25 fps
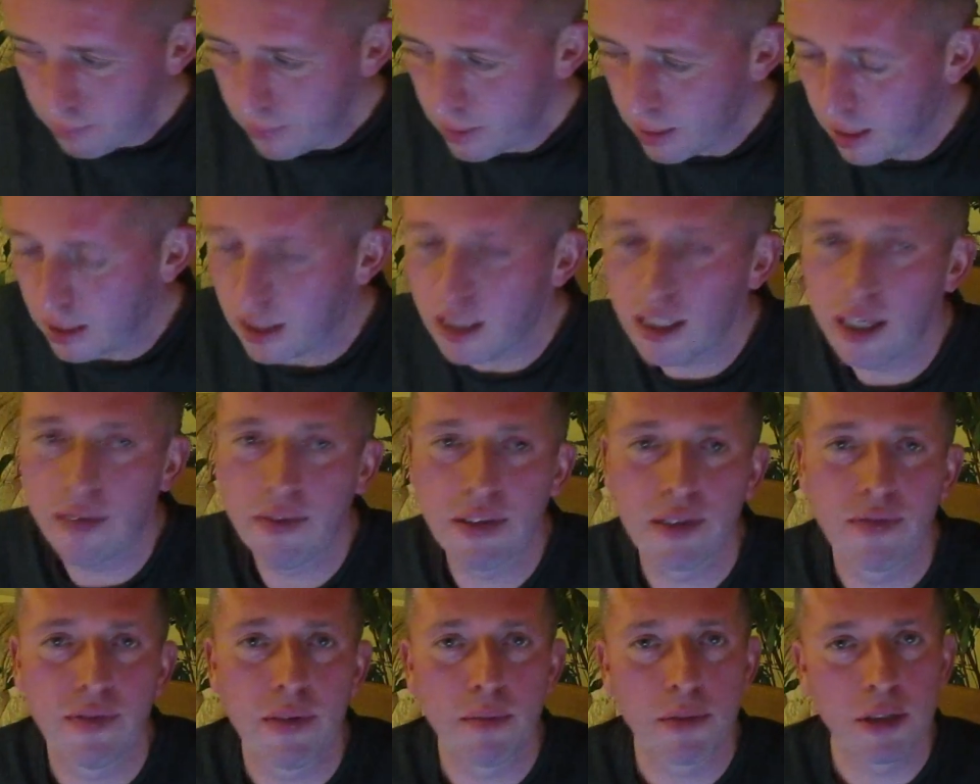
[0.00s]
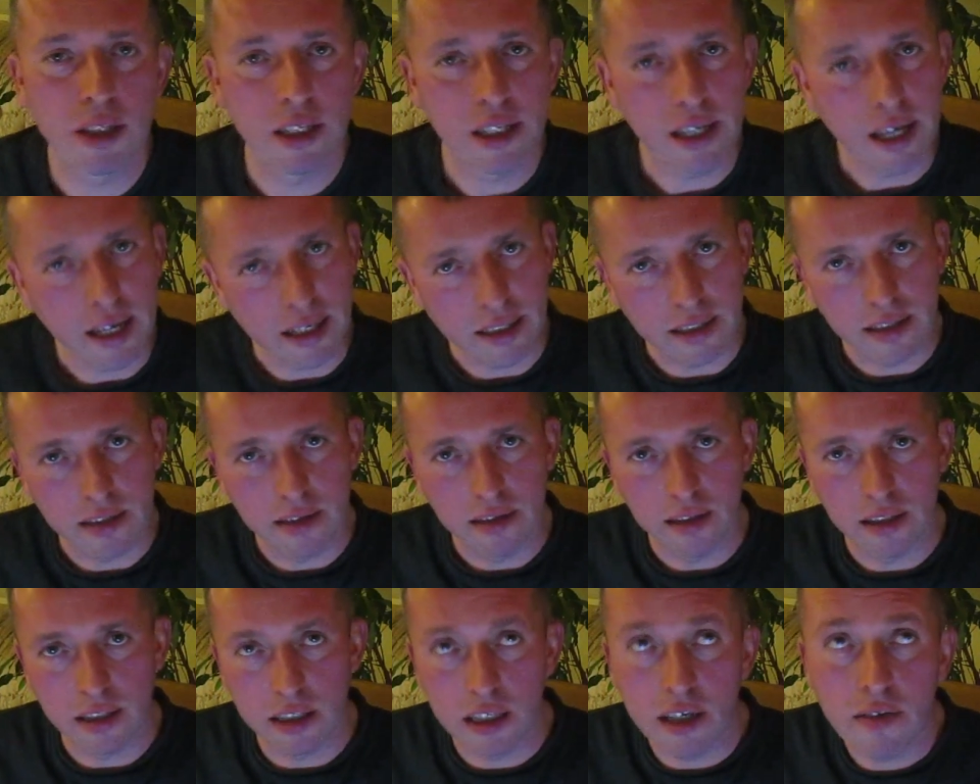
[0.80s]
Znaczy nawet wiem, gdzie jest.
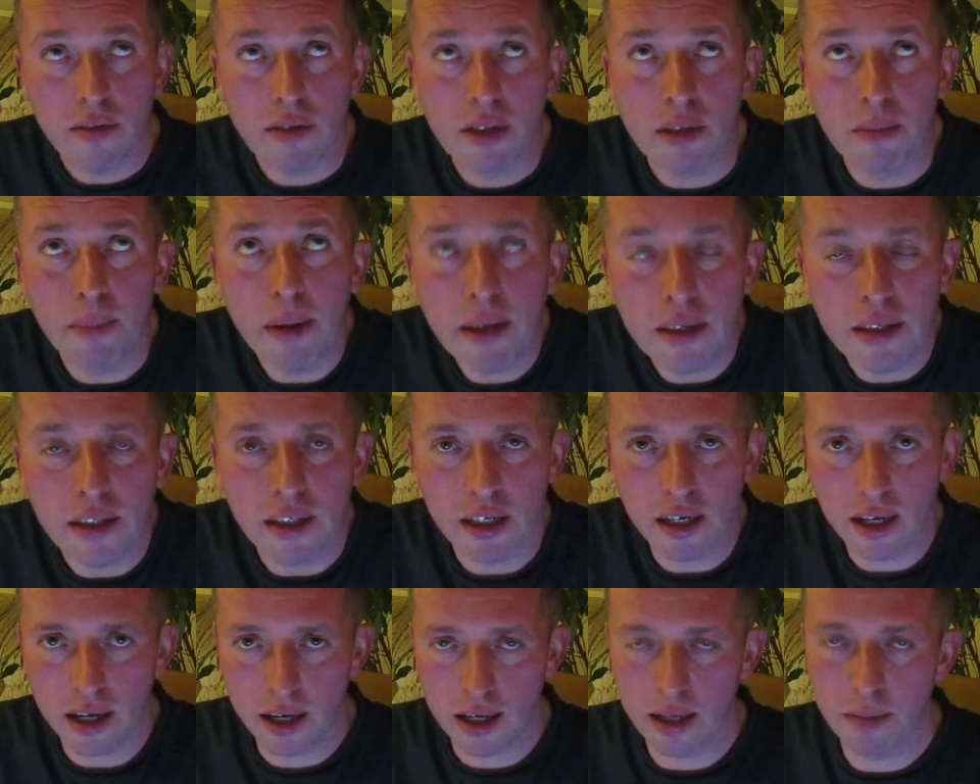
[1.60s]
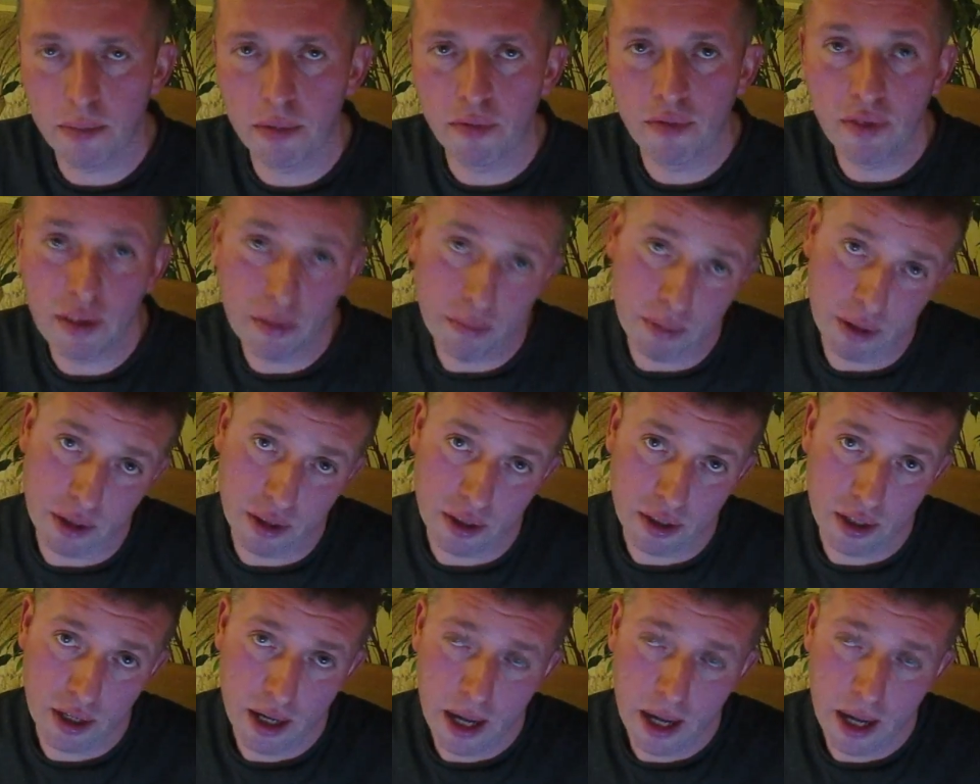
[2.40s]
Znaczy nie wiem, czy będzie, ale powinien być.